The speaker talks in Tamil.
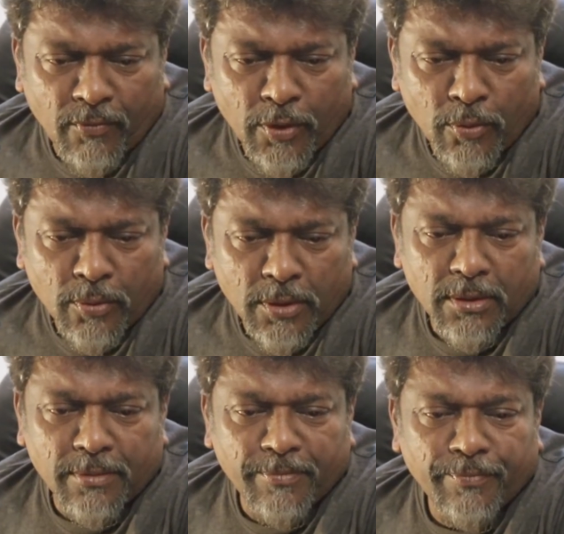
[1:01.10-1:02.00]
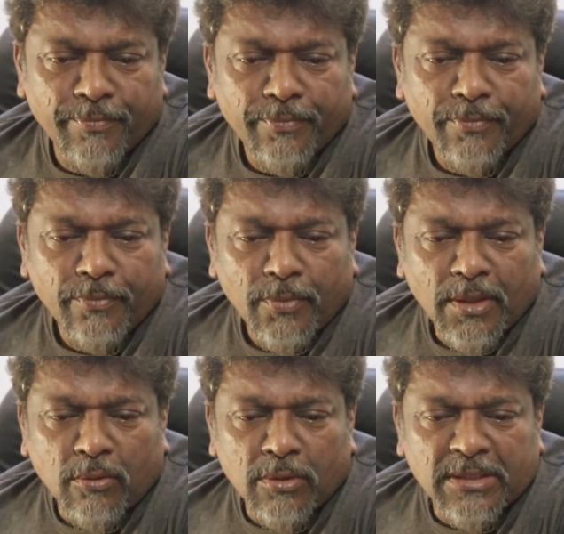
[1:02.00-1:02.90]
வெறும் ஒரு
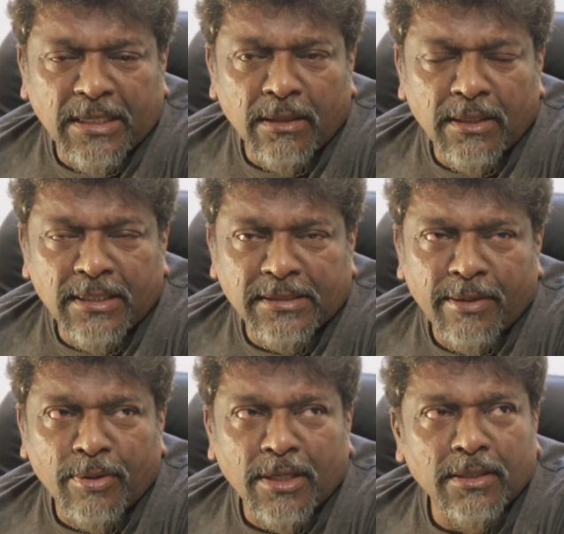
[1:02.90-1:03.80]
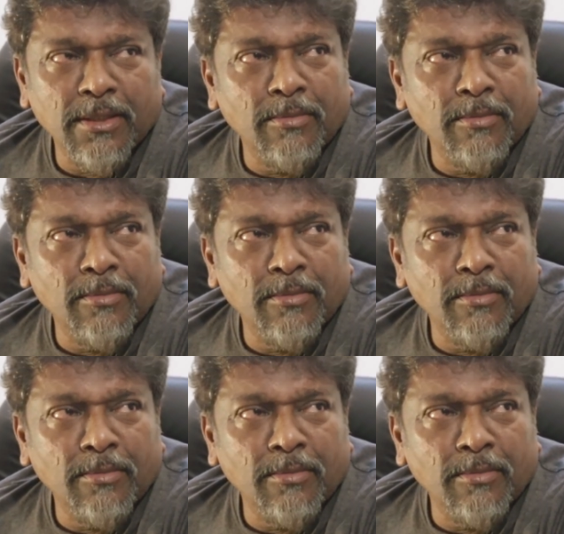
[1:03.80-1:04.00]
ஒரு சிங்கிள் ரிலீஸ் செய்யப்பட்டது